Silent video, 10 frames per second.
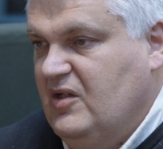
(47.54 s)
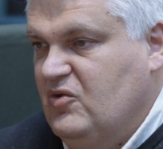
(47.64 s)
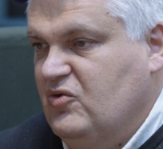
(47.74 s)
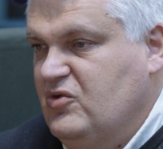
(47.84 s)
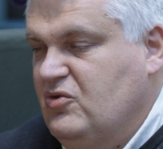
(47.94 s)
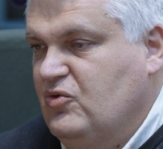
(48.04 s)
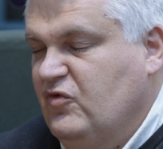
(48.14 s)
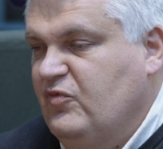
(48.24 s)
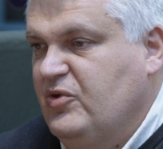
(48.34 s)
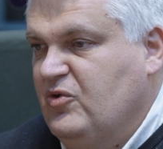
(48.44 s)
Et aujourd'hui, je le
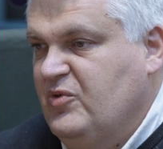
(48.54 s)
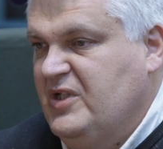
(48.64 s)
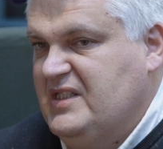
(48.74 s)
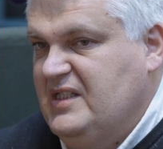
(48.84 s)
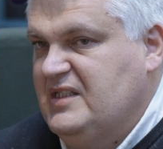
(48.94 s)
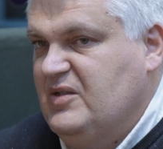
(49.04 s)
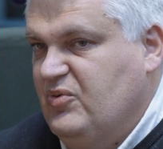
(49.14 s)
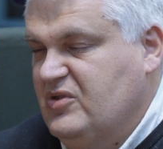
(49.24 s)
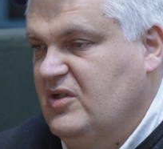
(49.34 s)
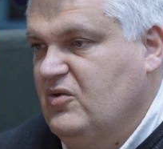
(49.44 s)
trouve plutôt menacé. C'est
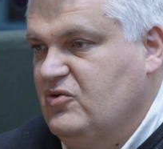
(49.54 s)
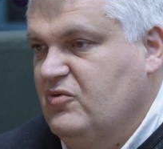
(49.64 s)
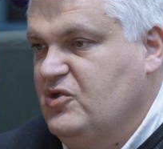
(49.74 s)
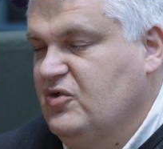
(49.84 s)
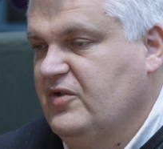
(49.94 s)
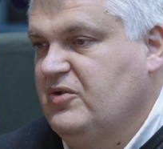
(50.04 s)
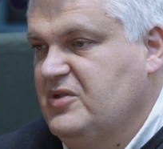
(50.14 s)
pour ça qu'aujourd'hui, je vote